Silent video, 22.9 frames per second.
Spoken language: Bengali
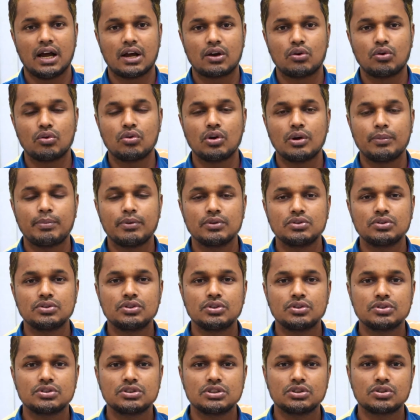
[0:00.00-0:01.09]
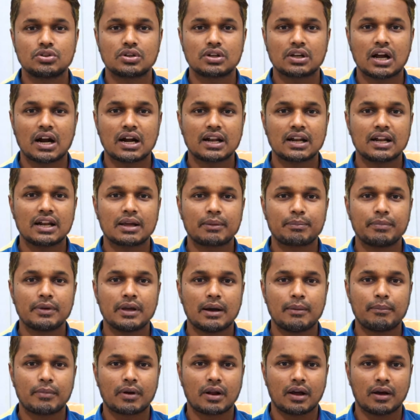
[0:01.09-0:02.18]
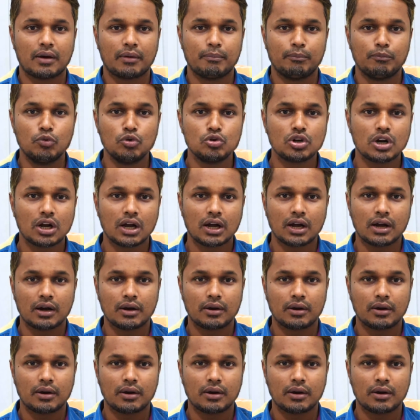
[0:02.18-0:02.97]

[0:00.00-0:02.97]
ঘরোয়া পদ্ধতি হচ্ছে যখন কাটা লাগবে আমরা মোটা